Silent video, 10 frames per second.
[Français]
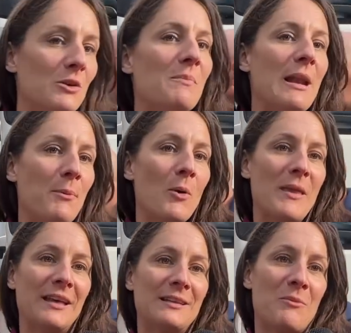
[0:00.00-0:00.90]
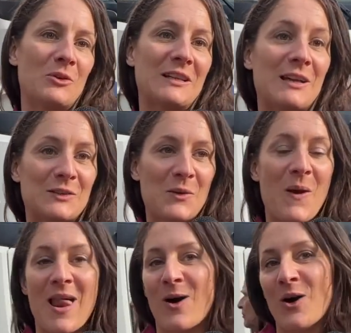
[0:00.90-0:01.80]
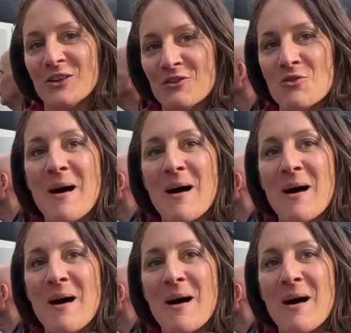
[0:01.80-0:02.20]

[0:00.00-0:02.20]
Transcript: une belle première démonstration. Alors rendez-vous